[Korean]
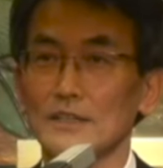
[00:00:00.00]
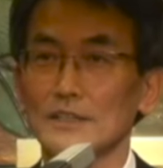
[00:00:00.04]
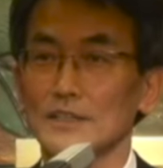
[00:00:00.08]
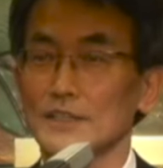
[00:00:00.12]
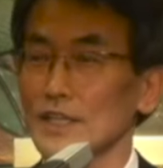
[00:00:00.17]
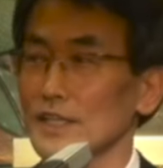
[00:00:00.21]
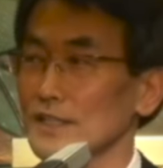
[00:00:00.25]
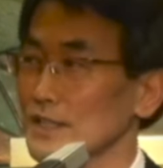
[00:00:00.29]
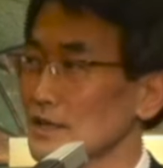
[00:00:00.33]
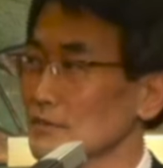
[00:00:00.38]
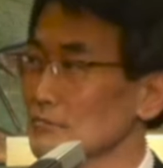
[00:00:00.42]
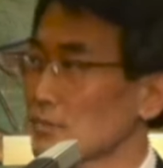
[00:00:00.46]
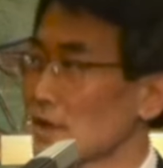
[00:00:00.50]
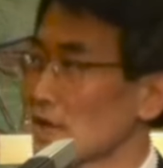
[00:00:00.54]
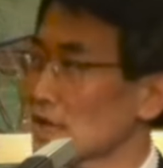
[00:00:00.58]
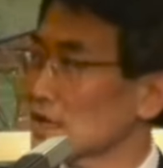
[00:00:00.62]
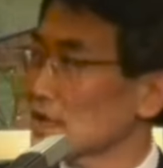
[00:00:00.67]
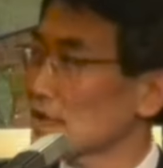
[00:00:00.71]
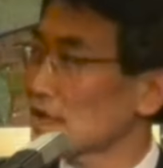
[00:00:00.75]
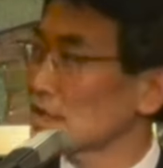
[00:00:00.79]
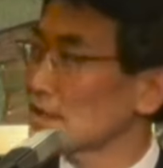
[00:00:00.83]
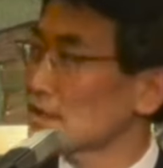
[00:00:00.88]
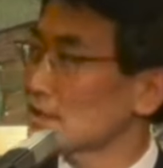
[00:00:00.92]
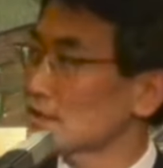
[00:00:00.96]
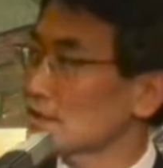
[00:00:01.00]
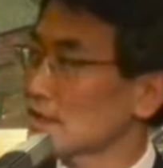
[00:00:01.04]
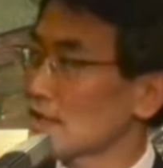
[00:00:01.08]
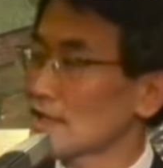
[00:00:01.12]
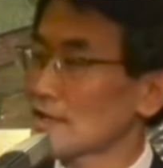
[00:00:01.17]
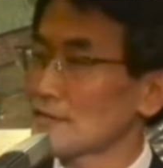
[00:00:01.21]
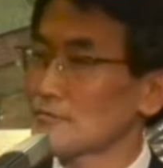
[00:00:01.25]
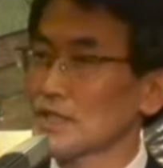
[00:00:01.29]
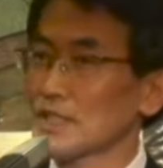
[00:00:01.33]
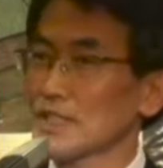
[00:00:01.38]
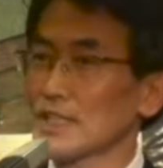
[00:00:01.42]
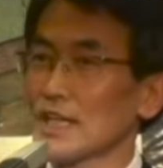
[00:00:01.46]
세상 밖에 있는
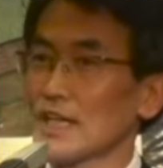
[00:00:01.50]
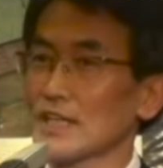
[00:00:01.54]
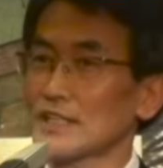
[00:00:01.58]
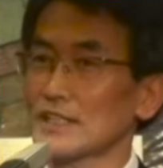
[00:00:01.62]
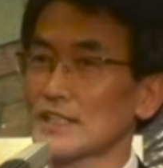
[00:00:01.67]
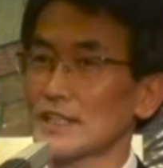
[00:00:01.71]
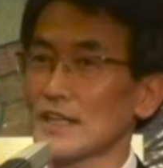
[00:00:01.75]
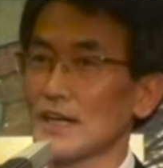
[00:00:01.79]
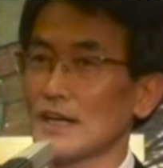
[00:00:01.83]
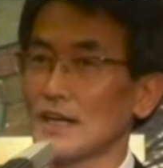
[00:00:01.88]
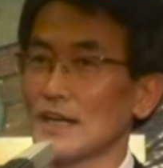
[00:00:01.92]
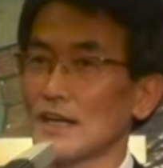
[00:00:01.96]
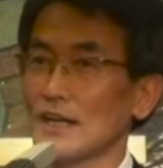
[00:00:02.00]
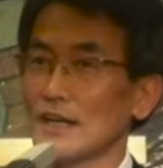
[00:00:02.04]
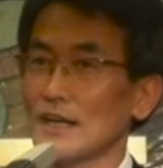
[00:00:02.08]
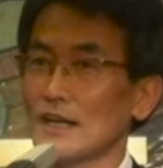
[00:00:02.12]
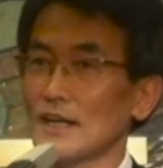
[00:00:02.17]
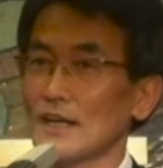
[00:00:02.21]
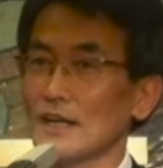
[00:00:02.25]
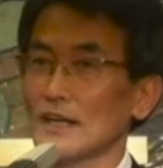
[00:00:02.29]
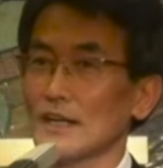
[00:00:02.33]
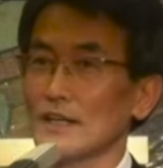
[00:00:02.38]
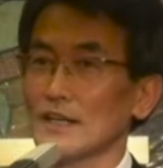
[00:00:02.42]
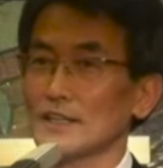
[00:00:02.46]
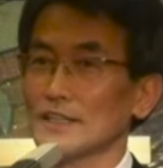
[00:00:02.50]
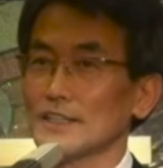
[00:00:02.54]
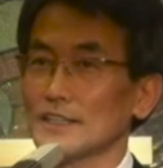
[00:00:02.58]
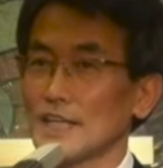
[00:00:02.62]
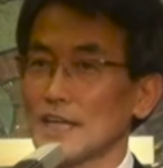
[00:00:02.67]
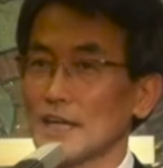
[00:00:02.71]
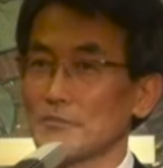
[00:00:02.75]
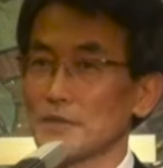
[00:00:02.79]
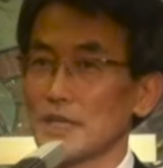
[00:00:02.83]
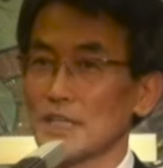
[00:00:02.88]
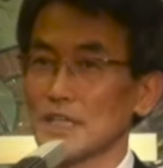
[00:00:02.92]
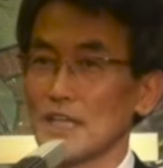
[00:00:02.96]
사람들이 아니라
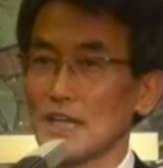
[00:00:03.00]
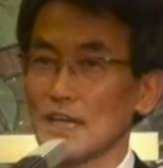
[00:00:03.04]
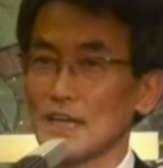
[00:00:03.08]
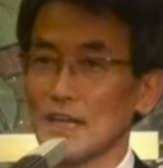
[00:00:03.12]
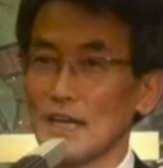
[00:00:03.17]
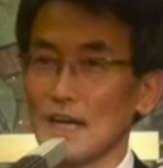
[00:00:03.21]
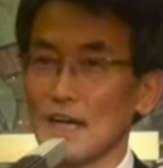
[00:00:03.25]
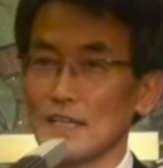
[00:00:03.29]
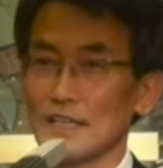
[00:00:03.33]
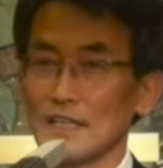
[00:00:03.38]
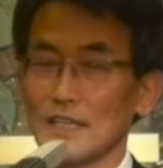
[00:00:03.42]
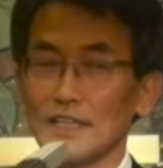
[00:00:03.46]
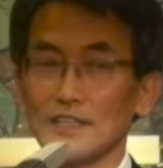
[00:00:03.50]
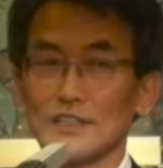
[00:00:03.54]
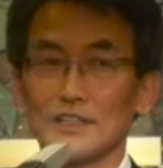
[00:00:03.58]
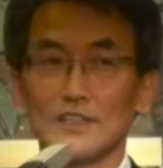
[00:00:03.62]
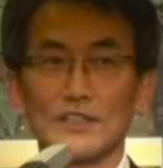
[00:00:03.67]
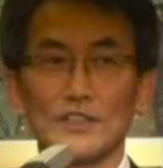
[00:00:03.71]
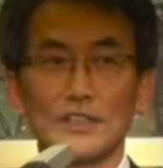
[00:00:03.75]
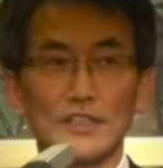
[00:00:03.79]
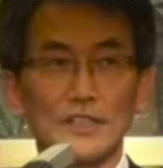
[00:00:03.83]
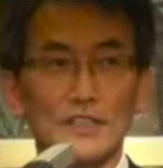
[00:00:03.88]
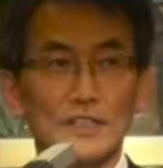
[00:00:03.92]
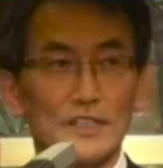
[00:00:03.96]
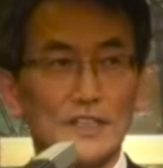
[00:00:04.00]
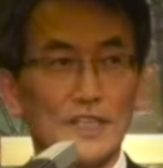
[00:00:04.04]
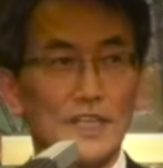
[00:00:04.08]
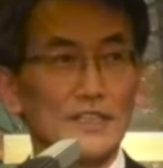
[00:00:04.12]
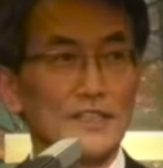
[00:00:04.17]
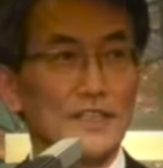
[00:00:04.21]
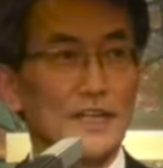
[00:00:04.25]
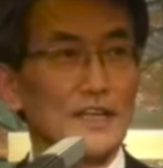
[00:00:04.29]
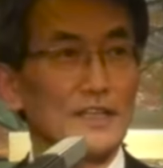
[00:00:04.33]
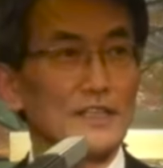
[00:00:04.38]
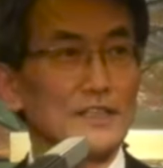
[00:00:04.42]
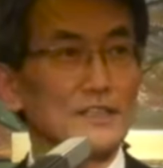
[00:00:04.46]
예배당 안에서
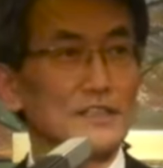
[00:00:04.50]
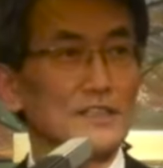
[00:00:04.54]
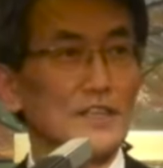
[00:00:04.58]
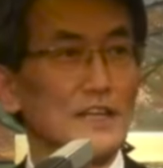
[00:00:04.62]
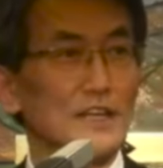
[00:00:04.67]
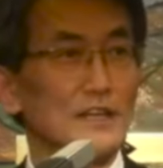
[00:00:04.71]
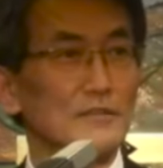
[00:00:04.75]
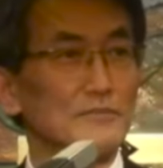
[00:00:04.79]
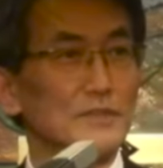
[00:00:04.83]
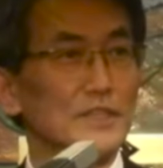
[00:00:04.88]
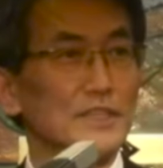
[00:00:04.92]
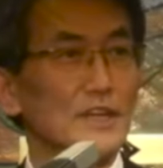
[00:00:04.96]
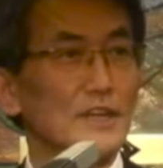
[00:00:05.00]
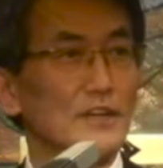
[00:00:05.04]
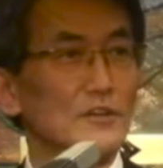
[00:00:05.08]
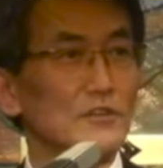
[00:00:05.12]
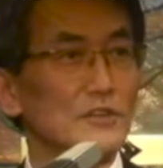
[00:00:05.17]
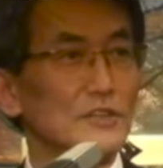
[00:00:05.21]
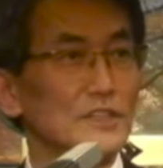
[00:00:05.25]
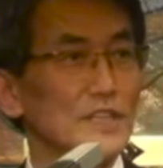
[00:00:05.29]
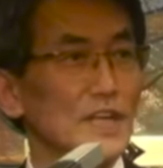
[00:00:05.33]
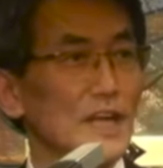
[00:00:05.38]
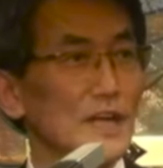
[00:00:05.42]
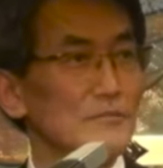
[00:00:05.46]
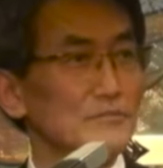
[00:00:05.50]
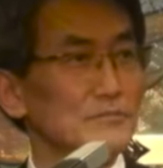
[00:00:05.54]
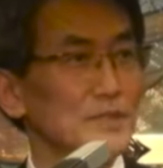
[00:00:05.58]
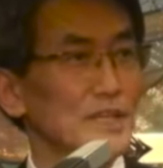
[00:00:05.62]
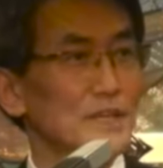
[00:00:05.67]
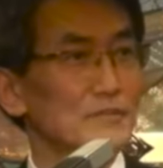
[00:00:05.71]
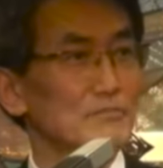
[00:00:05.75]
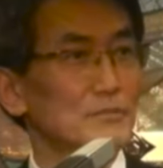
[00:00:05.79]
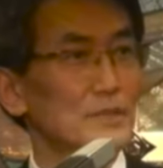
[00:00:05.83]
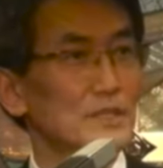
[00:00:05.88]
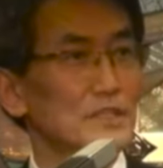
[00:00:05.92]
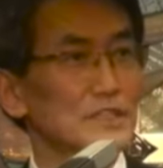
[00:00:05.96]
이렇게 사는 사람들하고는
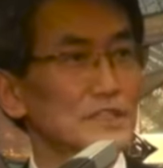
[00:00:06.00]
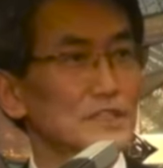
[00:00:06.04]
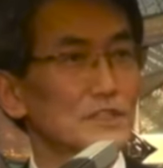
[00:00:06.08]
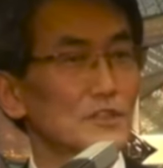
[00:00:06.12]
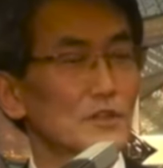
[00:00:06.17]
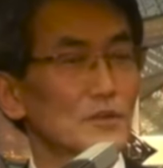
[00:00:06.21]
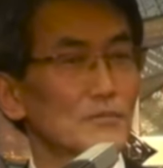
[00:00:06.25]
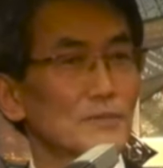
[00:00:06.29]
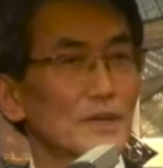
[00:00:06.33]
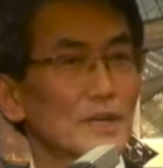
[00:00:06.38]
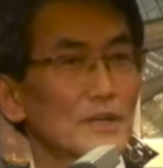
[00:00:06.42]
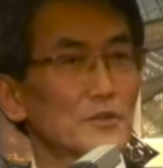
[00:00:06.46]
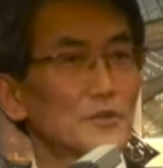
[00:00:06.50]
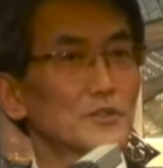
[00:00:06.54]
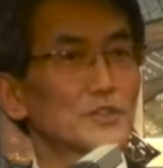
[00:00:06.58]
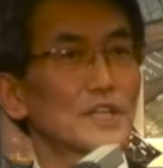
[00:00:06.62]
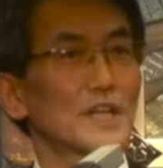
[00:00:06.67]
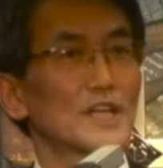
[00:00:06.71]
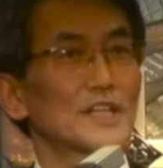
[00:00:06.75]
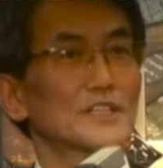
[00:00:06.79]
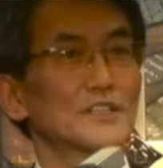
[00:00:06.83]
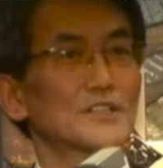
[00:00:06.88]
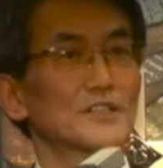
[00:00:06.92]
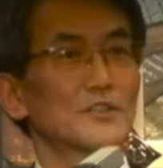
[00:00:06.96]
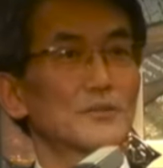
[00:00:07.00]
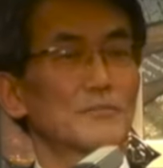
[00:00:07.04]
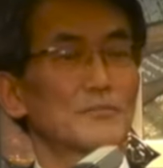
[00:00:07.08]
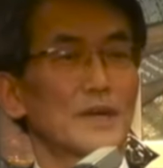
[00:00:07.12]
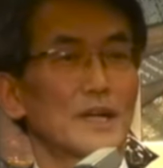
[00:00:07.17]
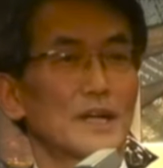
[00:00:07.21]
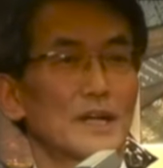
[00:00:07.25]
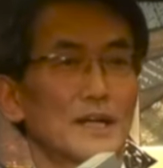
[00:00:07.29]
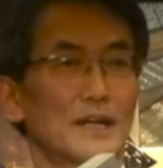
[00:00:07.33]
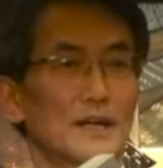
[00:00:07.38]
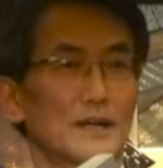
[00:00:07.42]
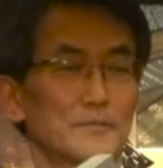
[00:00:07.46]
함께 먹지도 말고 사귀지도
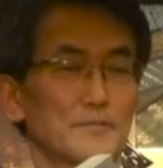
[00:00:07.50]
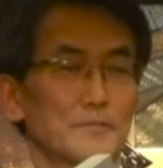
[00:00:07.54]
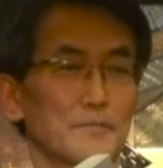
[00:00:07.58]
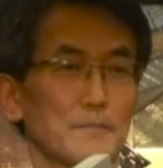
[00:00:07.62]
말라.